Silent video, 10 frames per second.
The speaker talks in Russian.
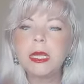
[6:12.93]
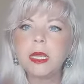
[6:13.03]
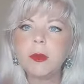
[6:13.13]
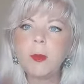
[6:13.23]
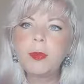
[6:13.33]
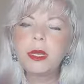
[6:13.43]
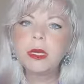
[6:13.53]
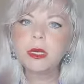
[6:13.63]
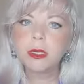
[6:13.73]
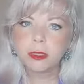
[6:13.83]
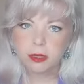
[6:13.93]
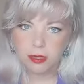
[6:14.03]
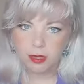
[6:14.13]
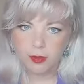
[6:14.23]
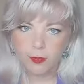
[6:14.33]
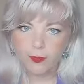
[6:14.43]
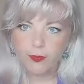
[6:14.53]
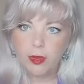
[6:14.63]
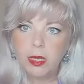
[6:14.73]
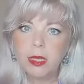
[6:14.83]
либо перекрылся.
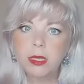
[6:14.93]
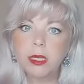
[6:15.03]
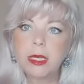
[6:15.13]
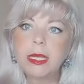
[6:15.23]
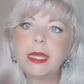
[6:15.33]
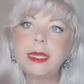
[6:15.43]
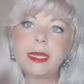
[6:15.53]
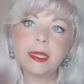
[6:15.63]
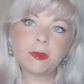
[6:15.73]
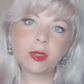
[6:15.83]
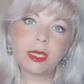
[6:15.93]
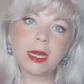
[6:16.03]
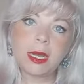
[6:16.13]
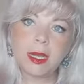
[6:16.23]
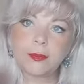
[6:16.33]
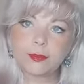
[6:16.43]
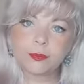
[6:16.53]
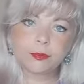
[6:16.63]
Да? И это вот такая